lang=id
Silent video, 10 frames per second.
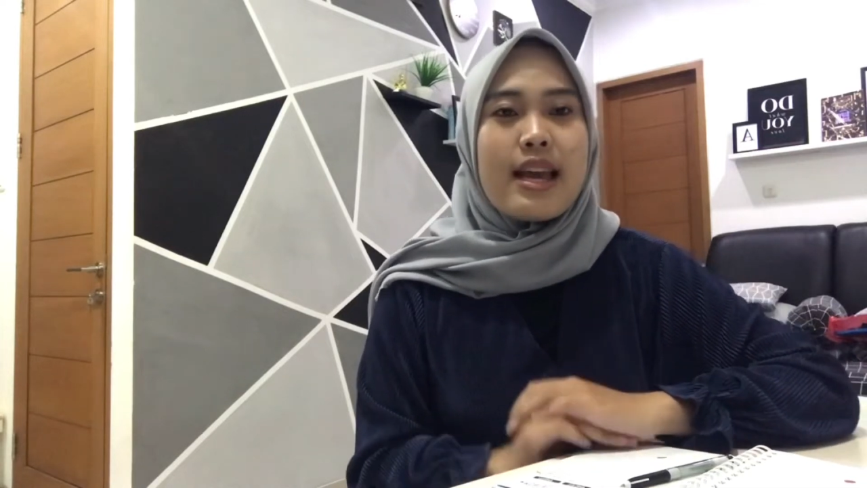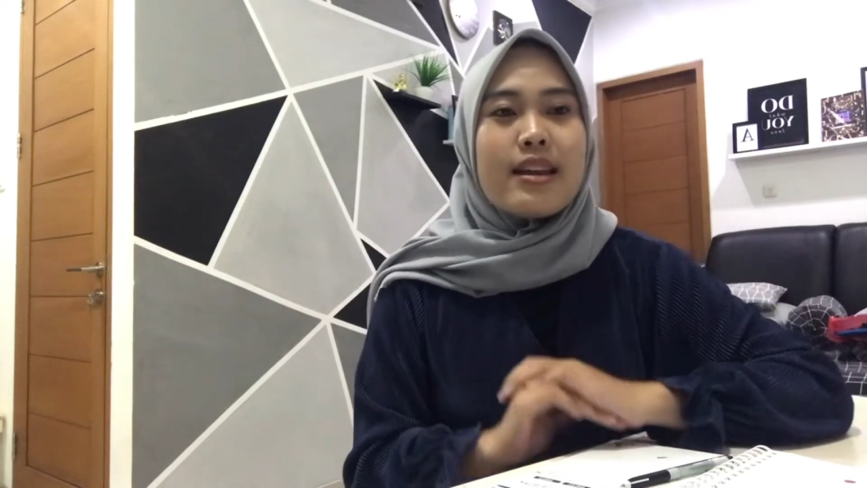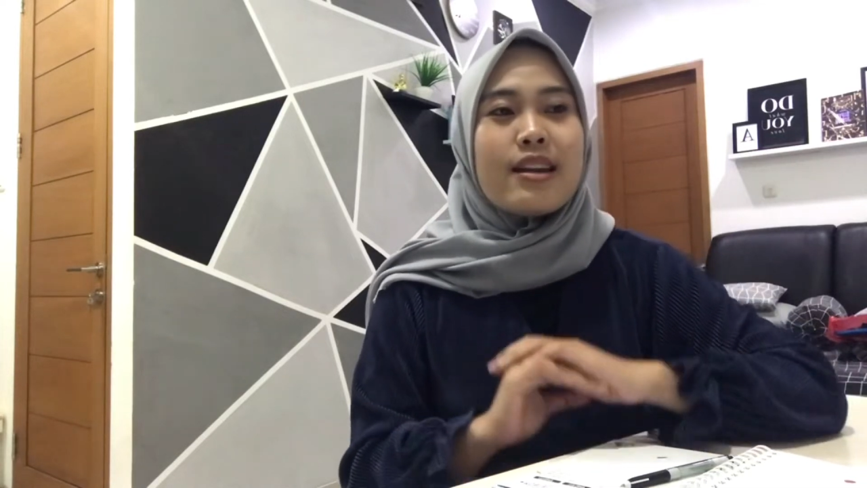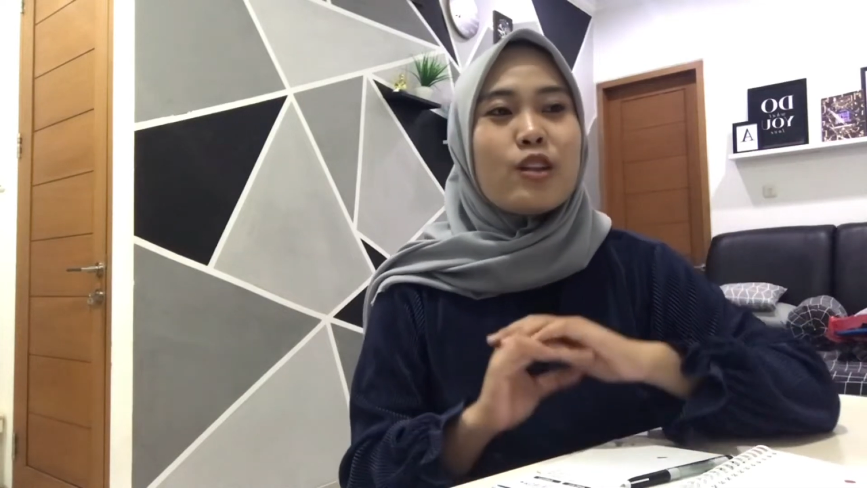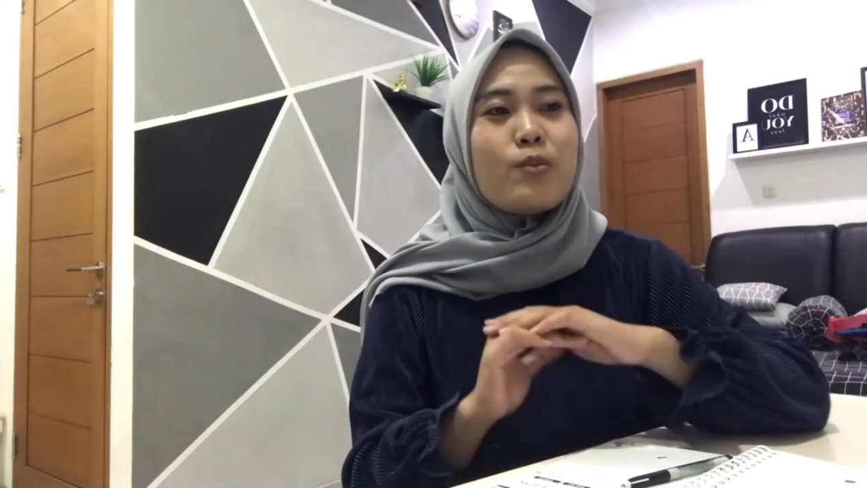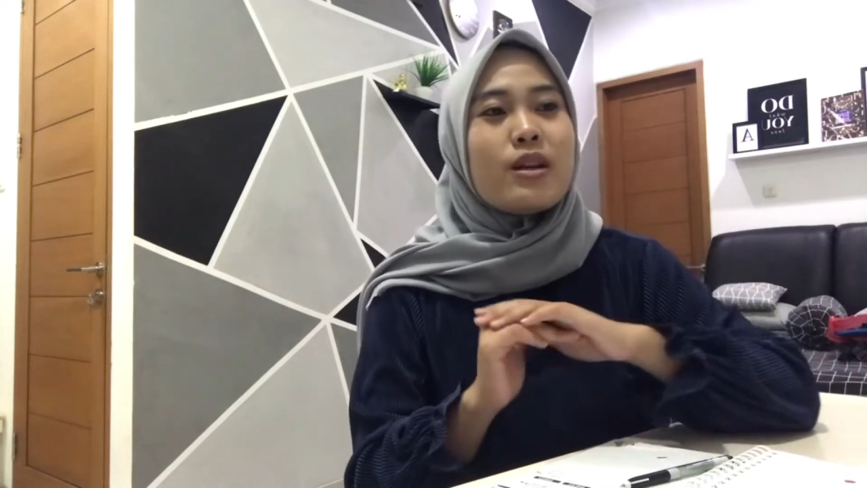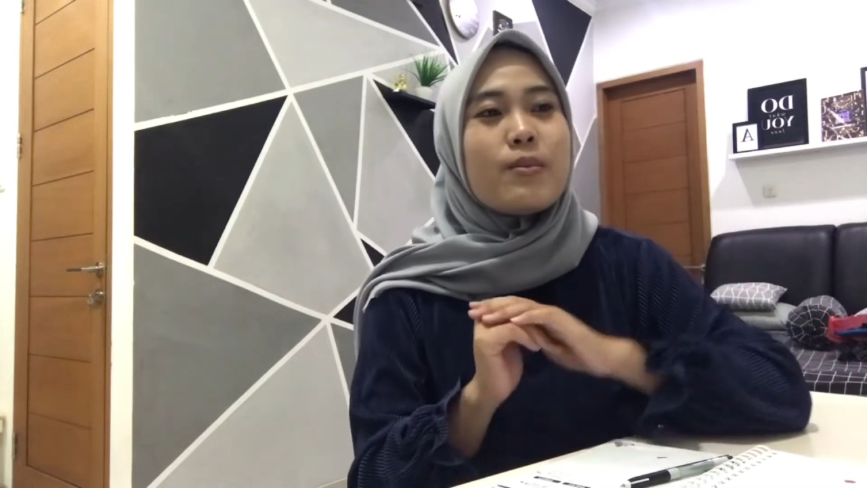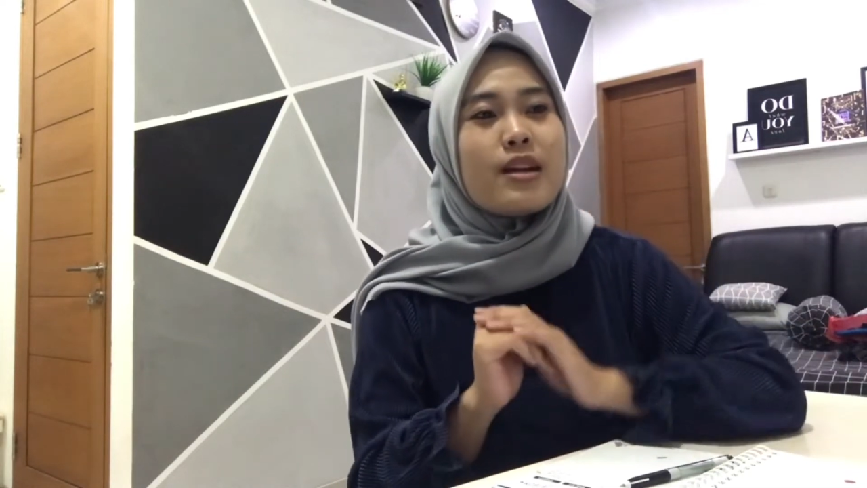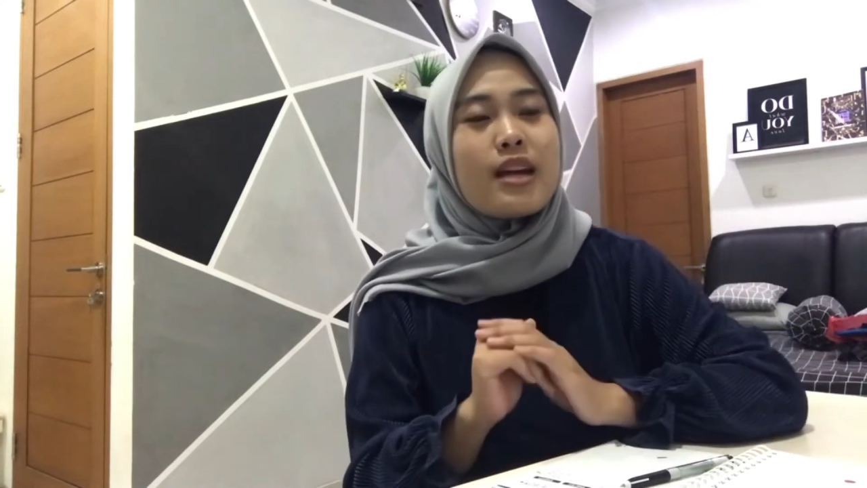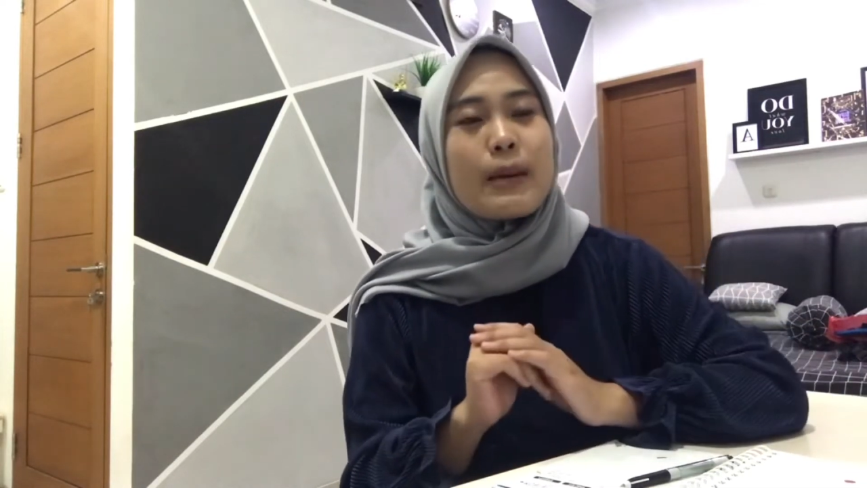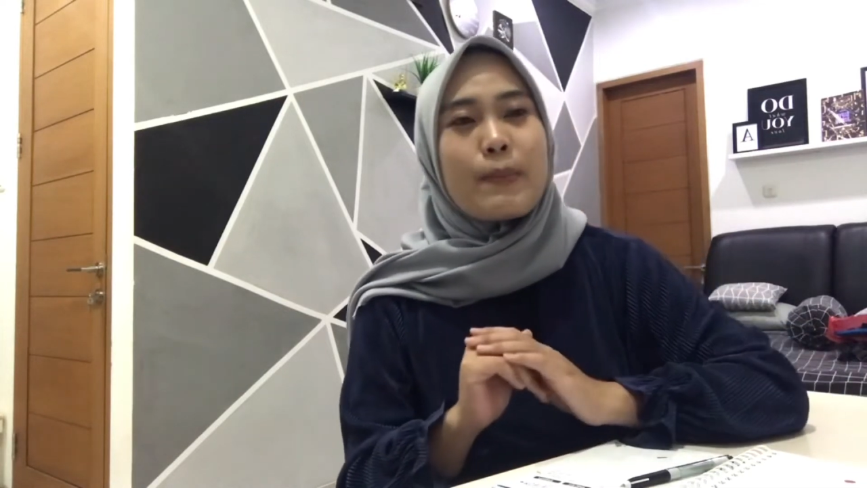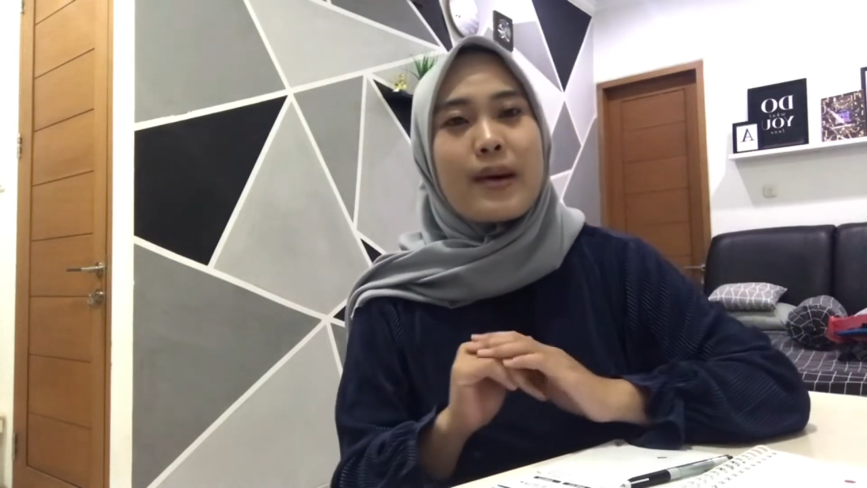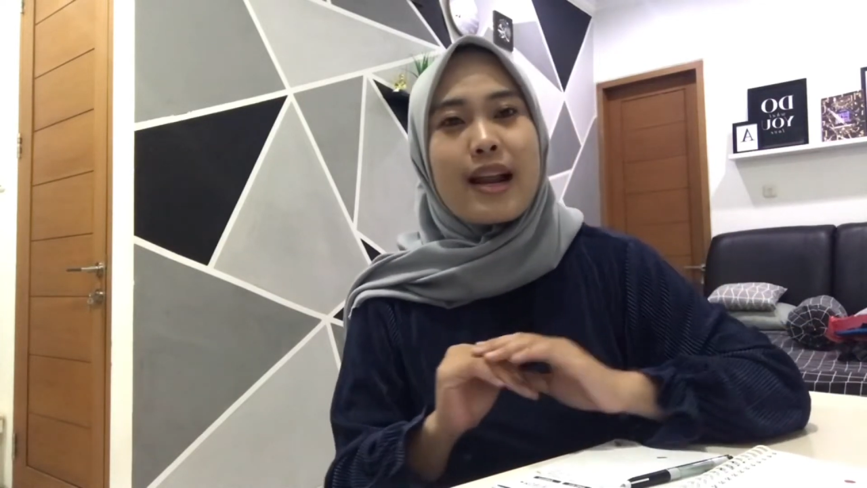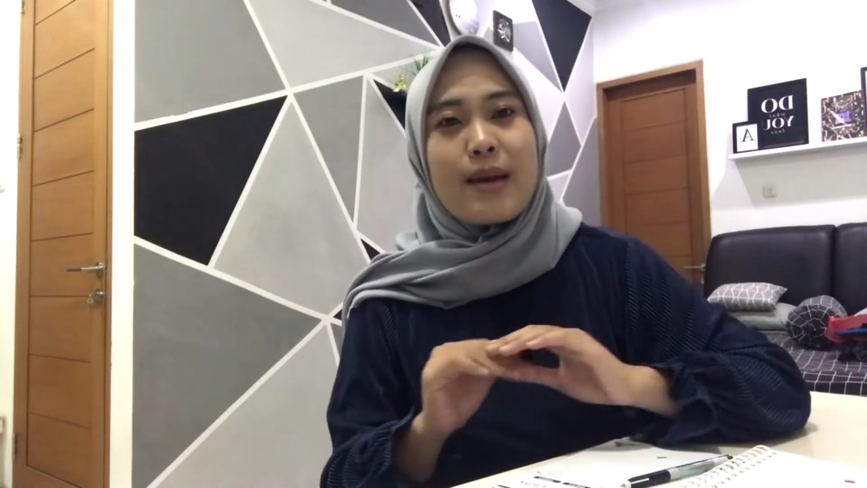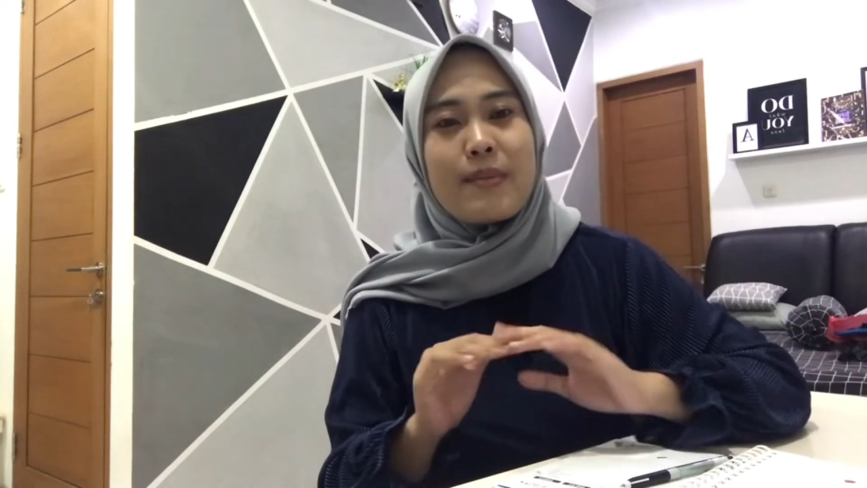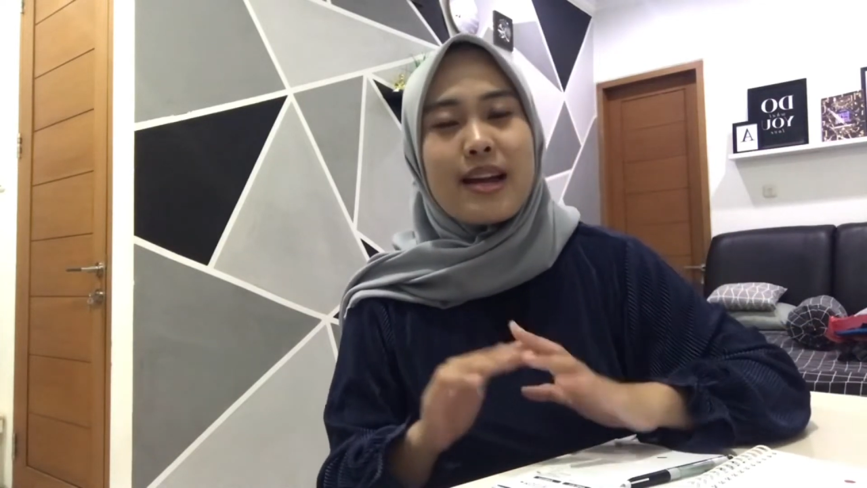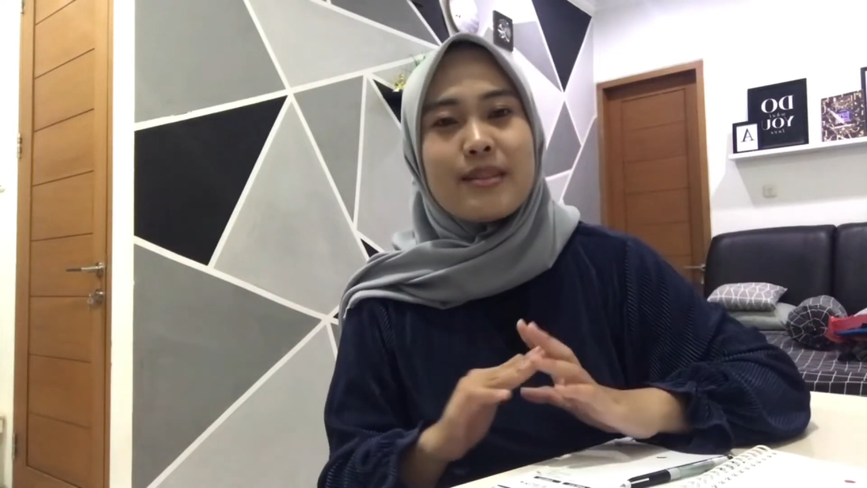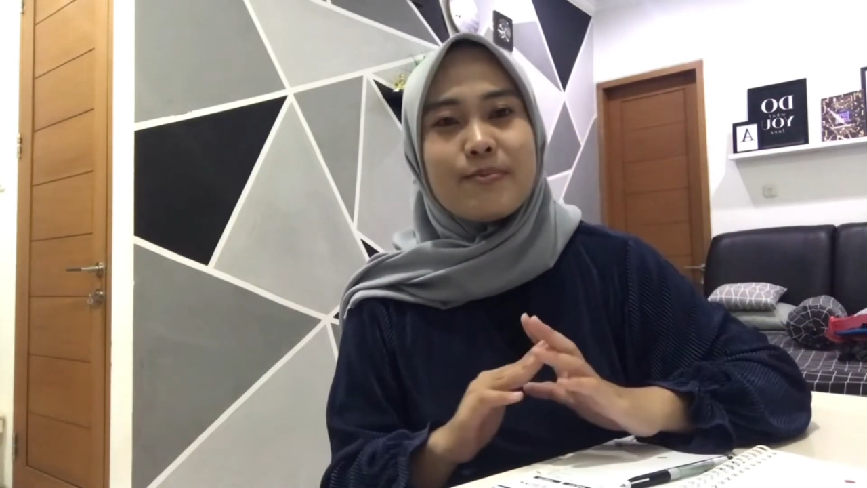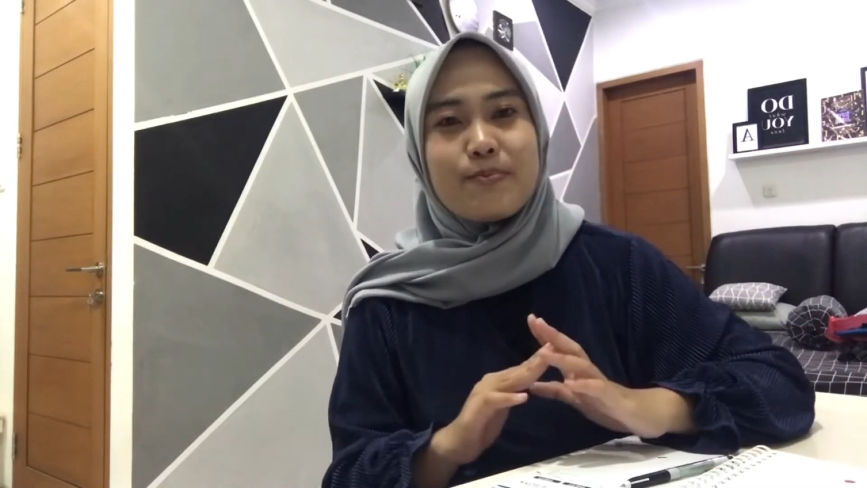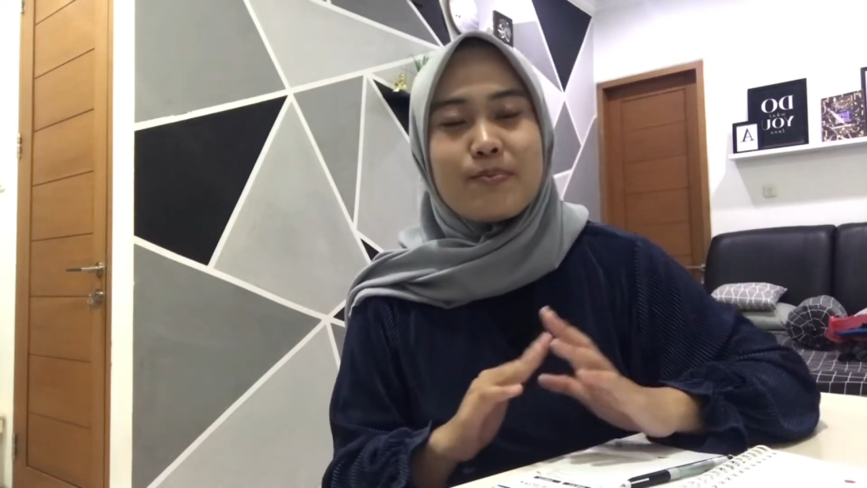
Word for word: dan itu benar-benar pengalaman